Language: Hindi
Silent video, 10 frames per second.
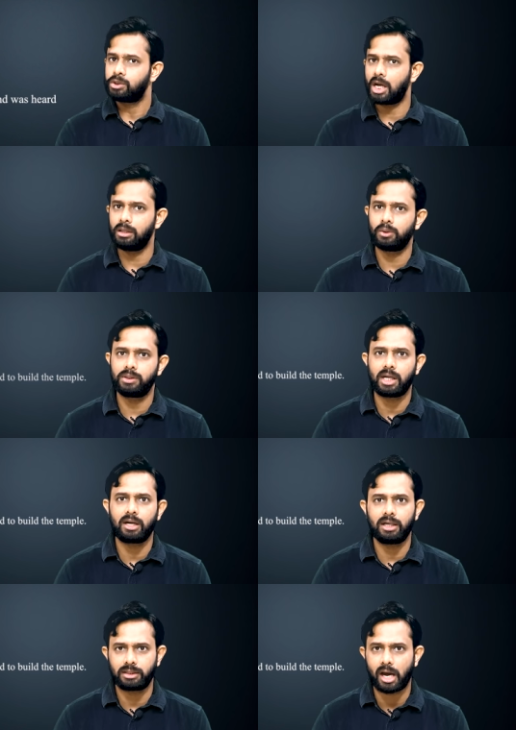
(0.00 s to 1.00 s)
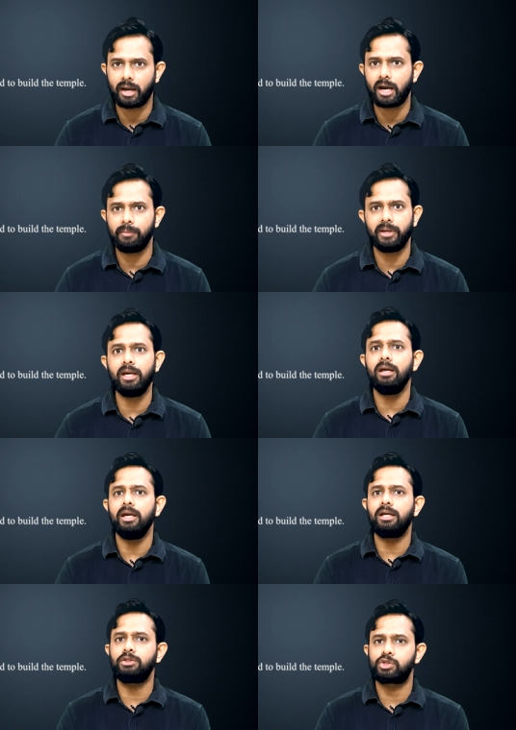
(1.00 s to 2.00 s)
साल 2018 में
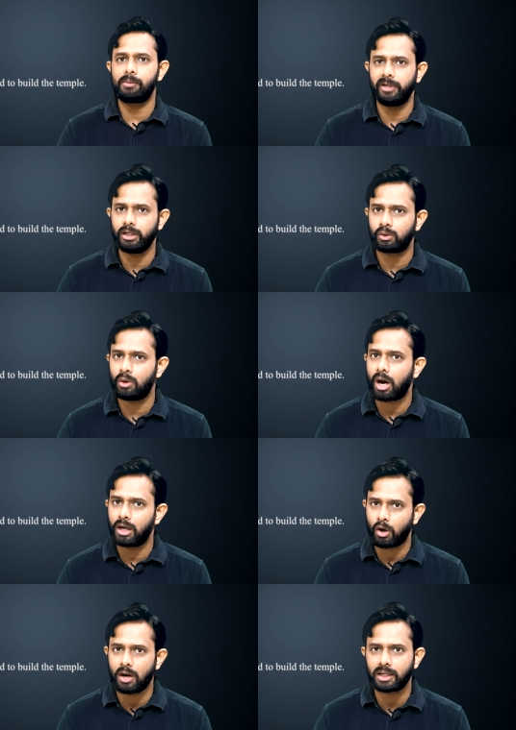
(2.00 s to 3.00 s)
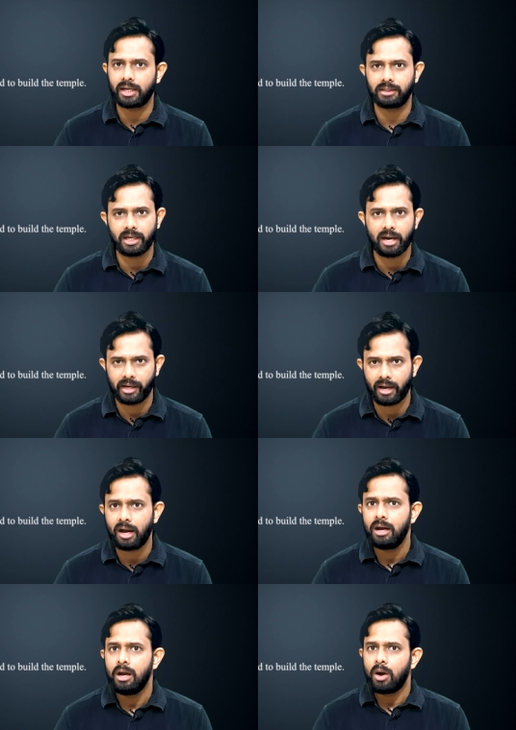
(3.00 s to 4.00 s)
एक ज़मीन को अलॉट कर दिया गया